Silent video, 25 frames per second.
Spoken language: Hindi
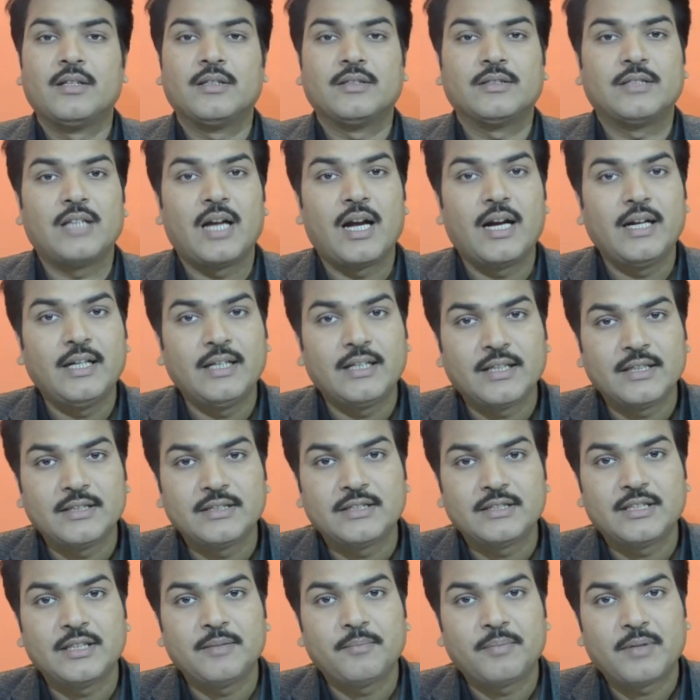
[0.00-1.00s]
जहाँ
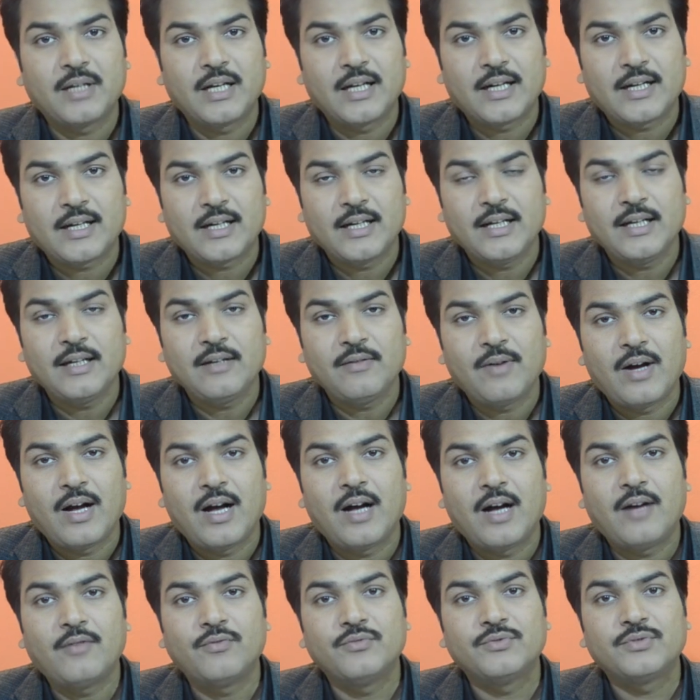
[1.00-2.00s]
इंटर्नशिप कर रहे हैं
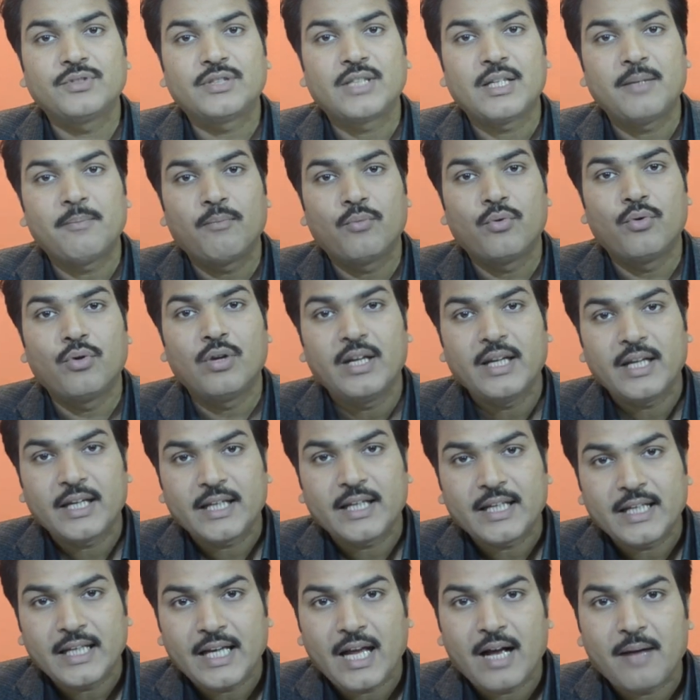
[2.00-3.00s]
वहाँ उनसे
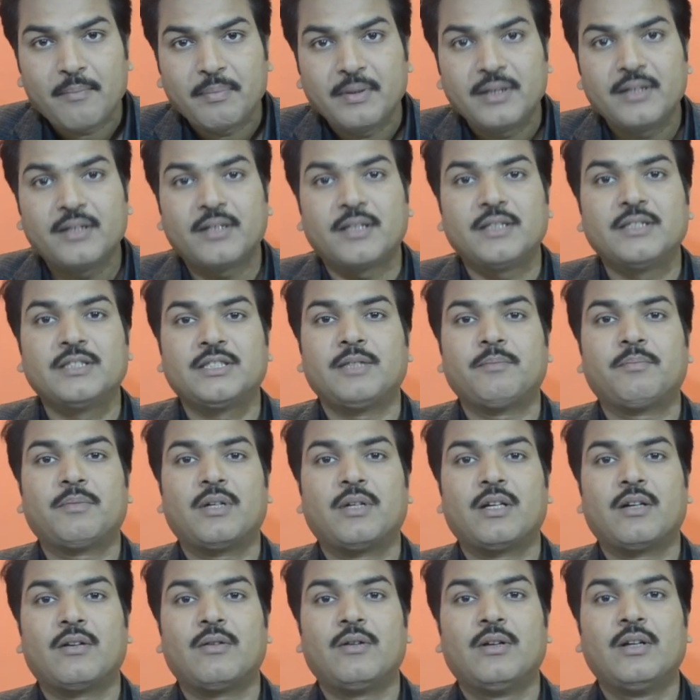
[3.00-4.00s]
बोलें कि आप इंटर्नशिप
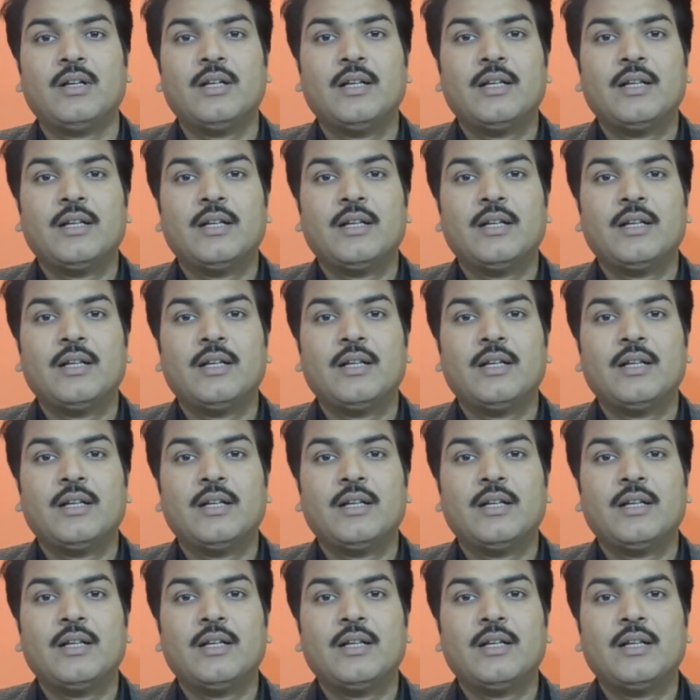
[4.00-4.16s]
करो